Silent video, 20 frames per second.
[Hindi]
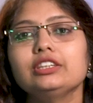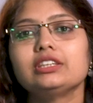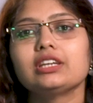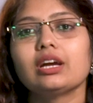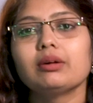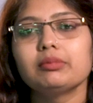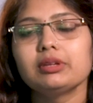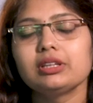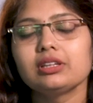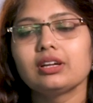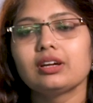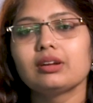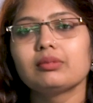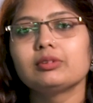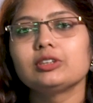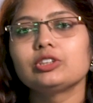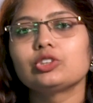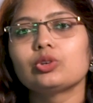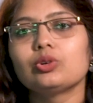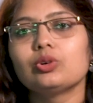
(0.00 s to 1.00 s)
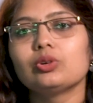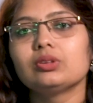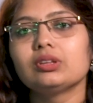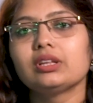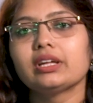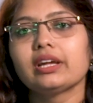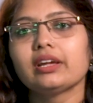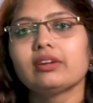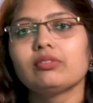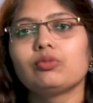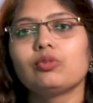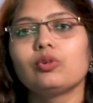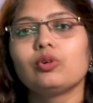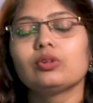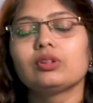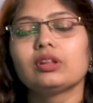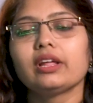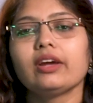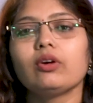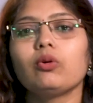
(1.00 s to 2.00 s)
शमन कर्म जो होता है वो
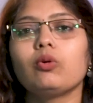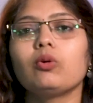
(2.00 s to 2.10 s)
होता है